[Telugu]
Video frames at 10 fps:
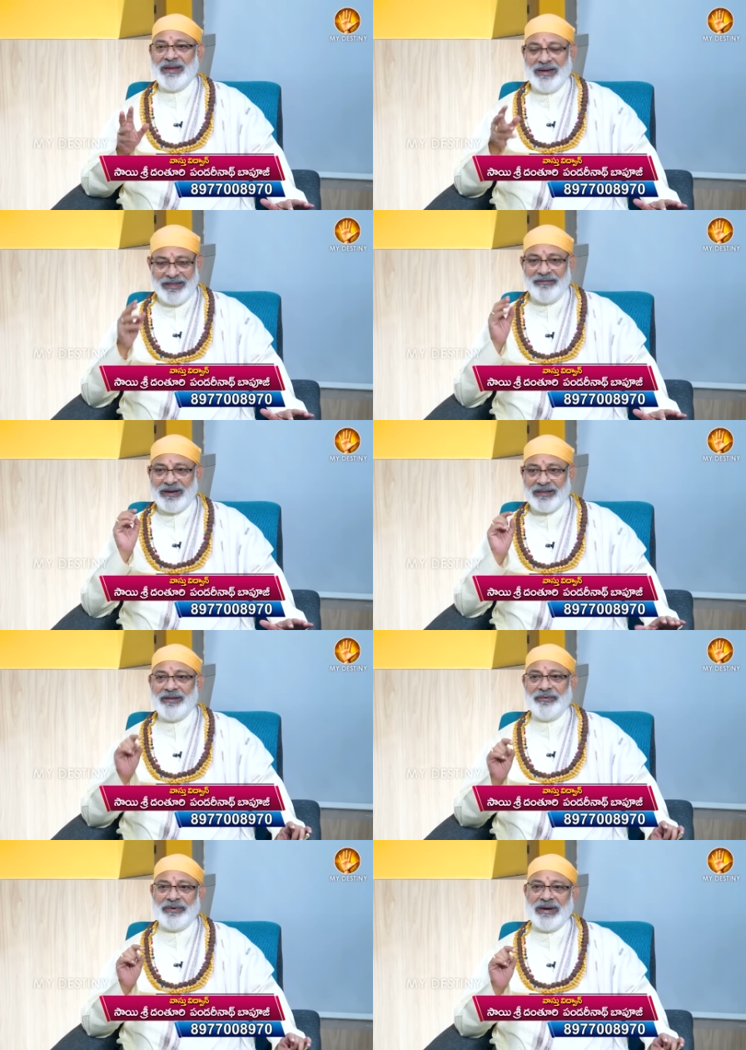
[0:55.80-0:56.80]
ఇది
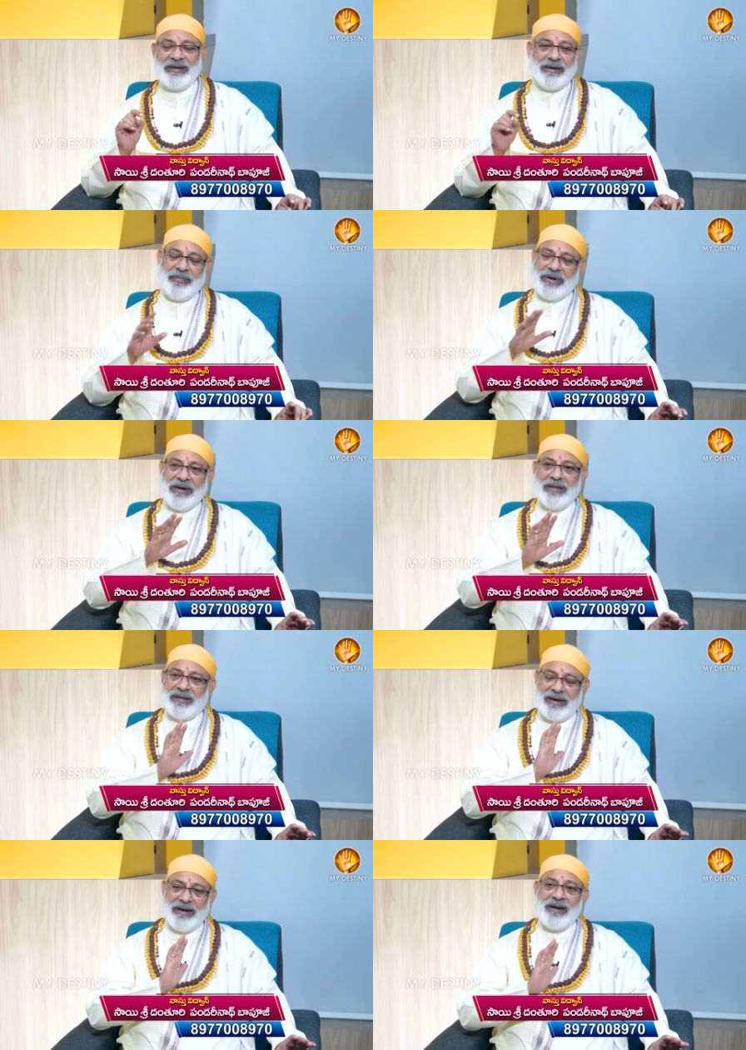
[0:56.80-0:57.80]
వ్యర్థం అని చెప్పడానికి
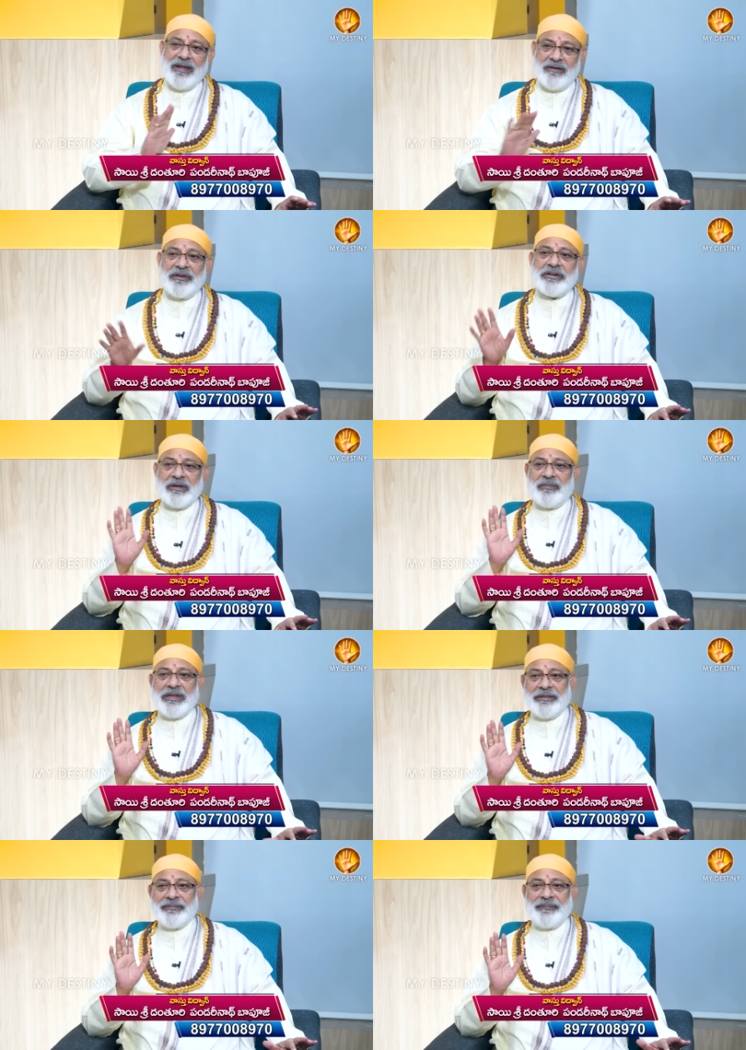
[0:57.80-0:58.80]
సరైన నిర్వచనం
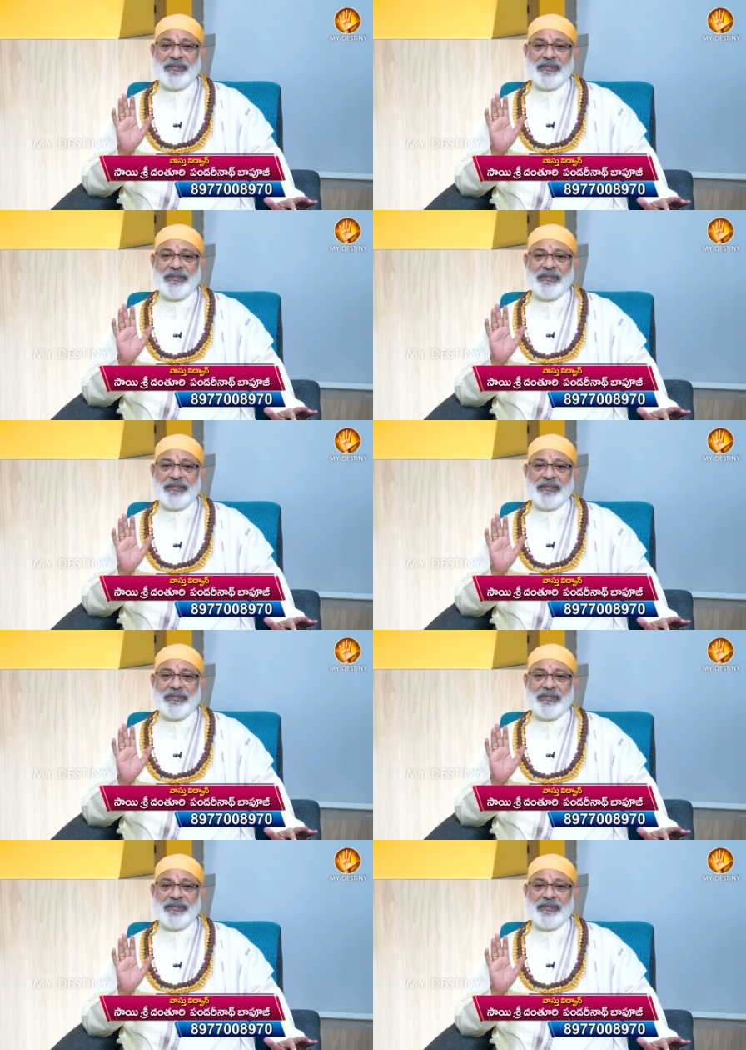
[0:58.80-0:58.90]
లేదు